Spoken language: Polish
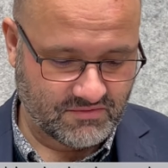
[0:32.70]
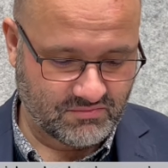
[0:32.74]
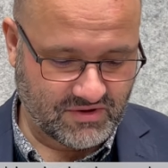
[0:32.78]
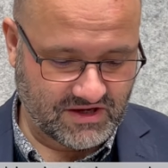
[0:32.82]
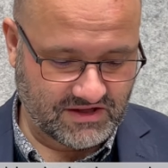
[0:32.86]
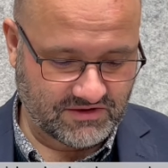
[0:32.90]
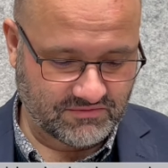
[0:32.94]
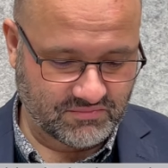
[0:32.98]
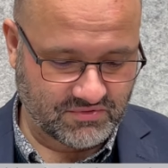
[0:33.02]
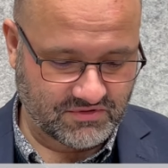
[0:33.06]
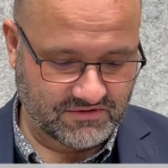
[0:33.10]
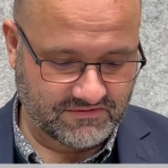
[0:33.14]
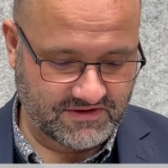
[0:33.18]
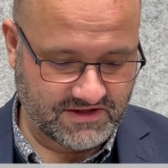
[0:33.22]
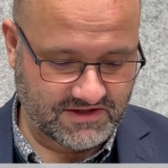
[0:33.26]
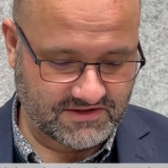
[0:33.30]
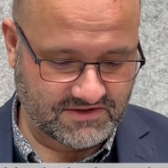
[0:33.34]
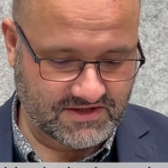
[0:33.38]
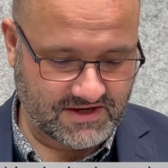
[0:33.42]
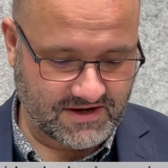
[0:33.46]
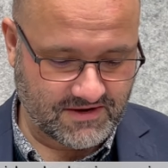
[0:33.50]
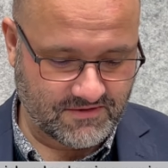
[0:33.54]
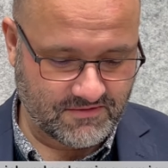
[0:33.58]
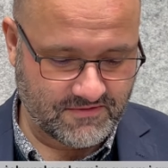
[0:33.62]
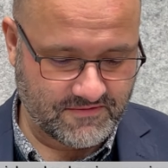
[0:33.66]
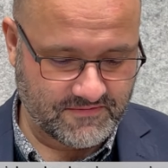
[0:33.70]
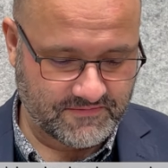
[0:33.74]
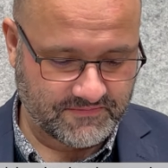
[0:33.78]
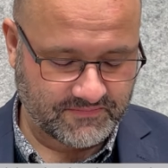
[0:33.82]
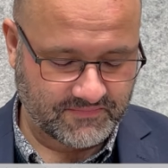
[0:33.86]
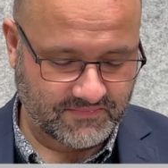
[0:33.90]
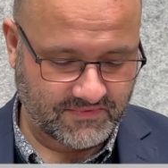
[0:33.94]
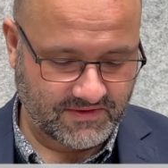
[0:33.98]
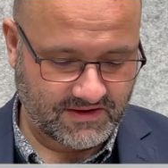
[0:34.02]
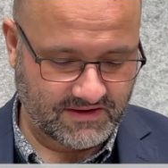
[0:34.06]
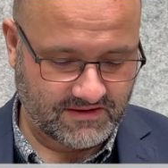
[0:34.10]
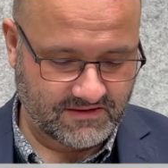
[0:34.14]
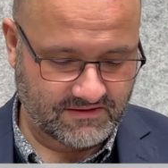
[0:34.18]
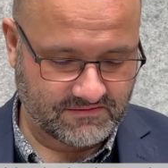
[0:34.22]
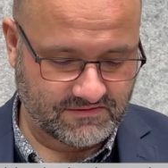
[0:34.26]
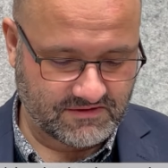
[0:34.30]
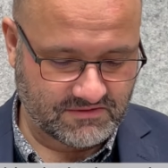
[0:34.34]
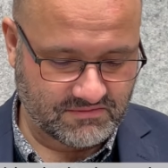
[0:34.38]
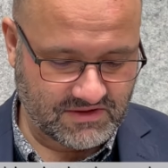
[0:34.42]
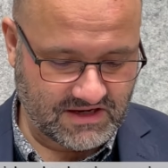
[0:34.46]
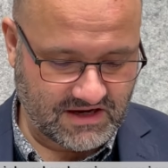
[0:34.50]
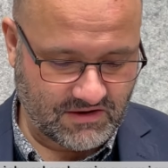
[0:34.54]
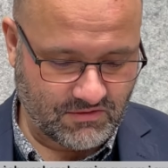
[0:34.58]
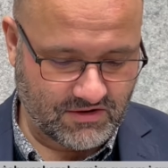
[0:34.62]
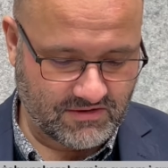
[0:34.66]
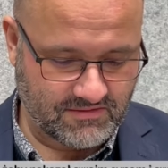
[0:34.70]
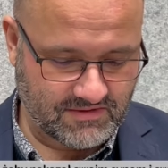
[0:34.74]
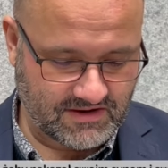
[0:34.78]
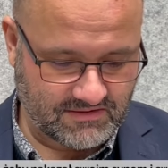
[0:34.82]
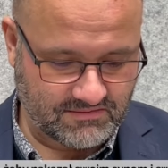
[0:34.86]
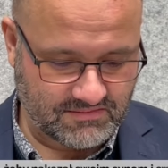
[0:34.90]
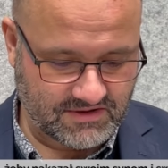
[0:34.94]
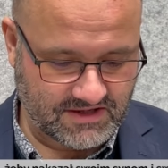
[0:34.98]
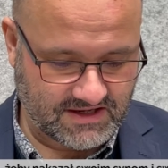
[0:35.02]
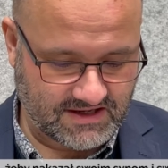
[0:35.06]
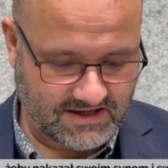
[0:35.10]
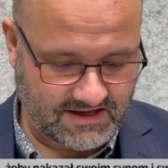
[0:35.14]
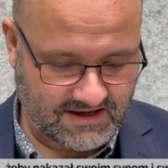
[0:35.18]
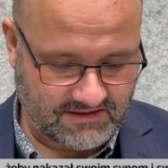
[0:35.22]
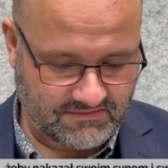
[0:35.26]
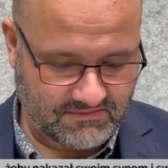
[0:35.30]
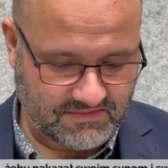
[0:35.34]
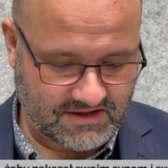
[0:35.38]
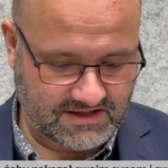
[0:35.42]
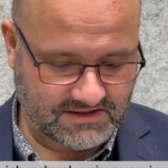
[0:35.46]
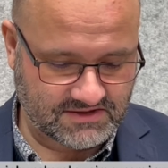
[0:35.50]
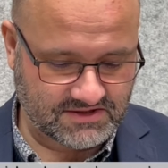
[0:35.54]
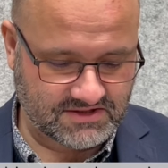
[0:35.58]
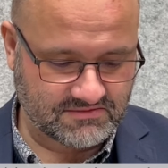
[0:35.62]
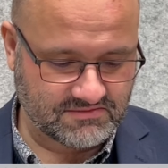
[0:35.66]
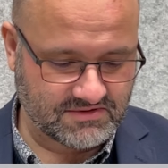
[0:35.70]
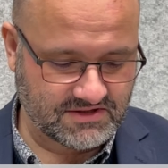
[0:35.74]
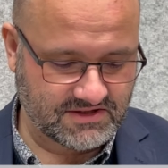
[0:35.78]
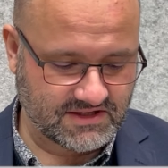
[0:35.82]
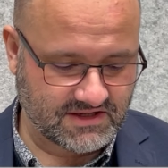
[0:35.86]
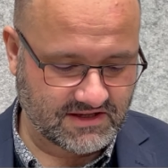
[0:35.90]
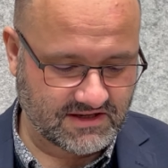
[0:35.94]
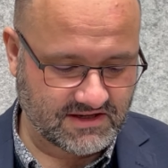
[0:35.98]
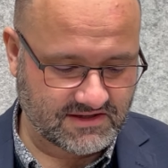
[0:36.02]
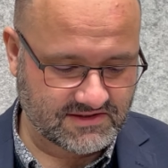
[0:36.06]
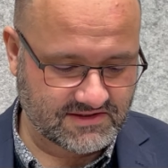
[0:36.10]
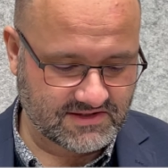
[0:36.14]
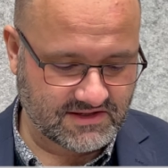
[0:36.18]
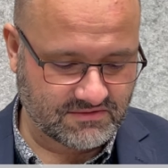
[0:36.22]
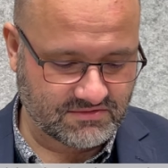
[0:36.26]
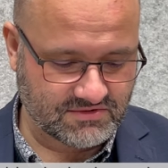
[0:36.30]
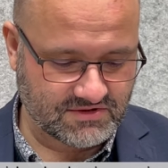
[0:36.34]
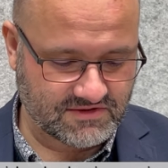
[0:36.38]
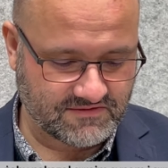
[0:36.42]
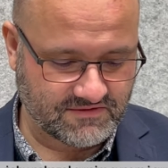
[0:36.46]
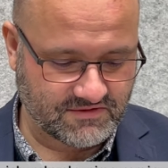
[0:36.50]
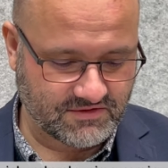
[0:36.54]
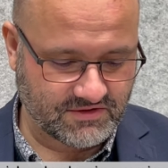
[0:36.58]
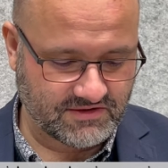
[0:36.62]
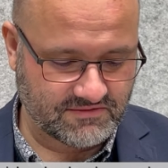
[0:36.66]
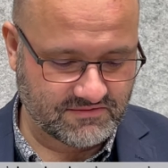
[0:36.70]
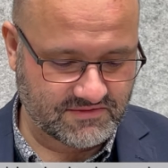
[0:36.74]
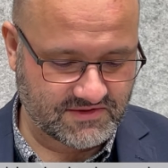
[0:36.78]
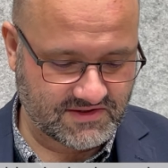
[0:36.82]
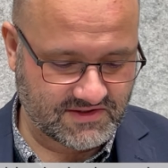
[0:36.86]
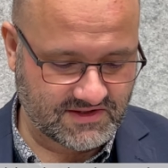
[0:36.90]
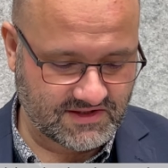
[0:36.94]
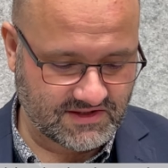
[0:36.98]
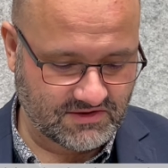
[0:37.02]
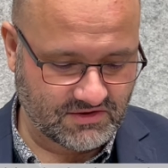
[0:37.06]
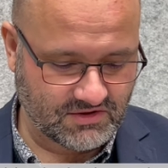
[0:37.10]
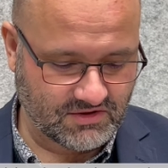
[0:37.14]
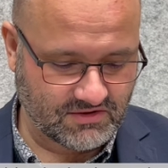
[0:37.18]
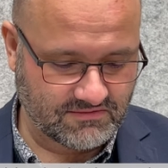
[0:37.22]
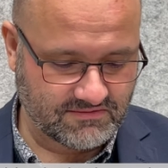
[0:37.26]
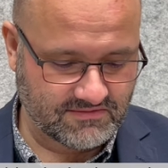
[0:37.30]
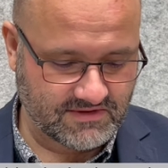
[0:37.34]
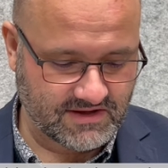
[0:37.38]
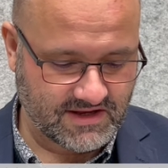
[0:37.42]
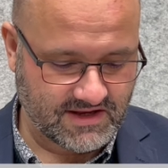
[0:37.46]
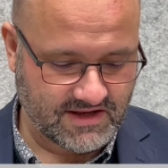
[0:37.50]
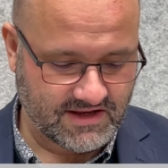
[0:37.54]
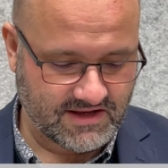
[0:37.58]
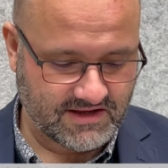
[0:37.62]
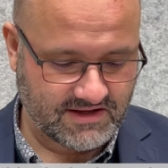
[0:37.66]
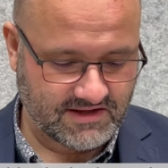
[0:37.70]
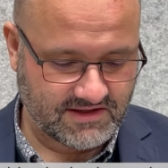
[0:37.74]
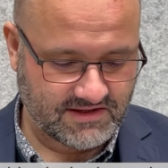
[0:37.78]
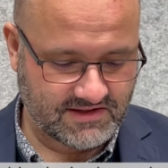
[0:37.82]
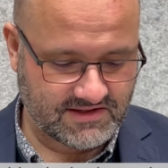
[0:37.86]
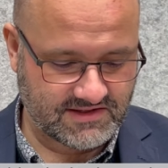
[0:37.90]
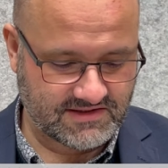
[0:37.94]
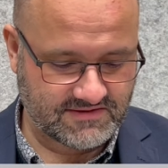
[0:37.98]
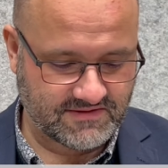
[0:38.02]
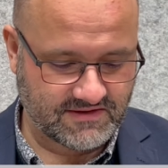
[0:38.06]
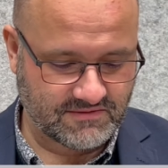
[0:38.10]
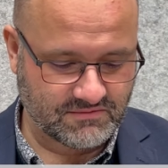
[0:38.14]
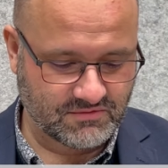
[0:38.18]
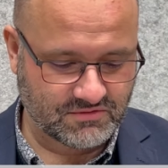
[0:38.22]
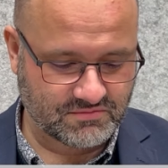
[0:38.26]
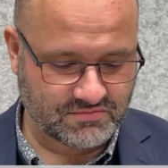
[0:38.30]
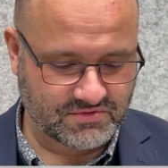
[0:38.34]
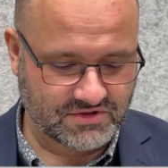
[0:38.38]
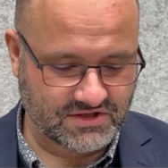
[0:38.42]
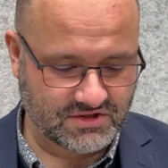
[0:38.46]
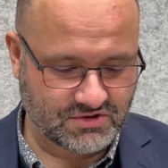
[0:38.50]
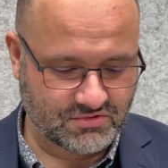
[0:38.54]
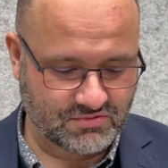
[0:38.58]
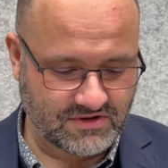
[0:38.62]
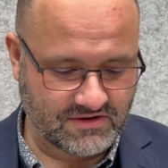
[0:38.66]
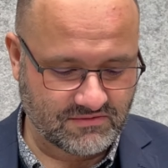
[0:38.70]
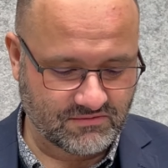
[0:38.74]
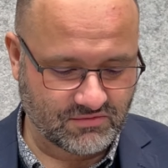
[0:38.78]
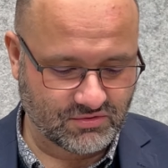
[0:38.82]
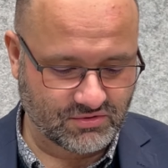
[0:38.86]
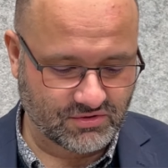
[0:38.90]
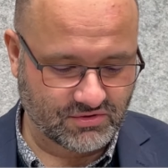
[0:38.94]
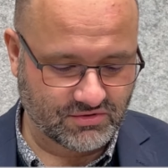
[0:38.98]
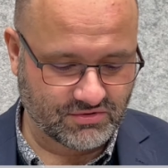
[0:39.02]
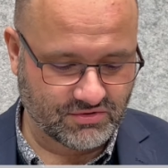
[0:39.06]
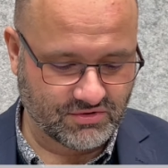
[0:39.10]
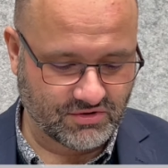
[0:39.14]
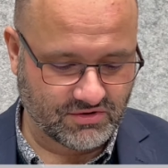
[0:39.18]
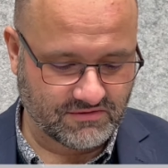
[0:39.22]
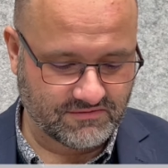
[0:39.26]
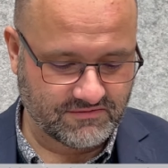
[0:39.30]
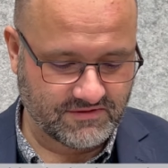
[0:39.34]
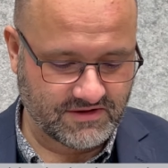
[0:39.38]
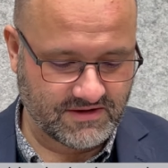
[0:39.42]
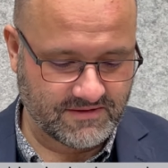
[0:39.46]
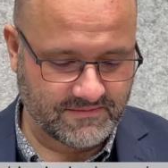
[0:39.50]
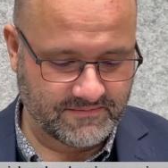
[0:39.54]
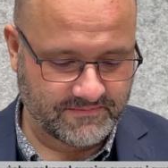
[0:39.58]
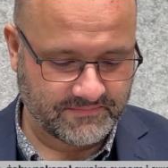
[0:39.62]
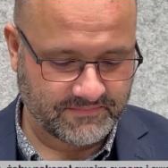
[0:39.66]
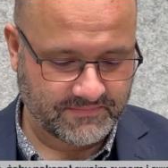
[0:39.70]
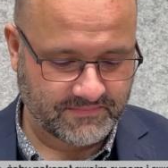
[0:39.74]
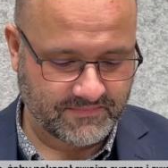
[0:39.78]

Pan powiedział: Wybrałem Abrahama, żeby nakazał swoim synom i swemu przyszłemu rodowi,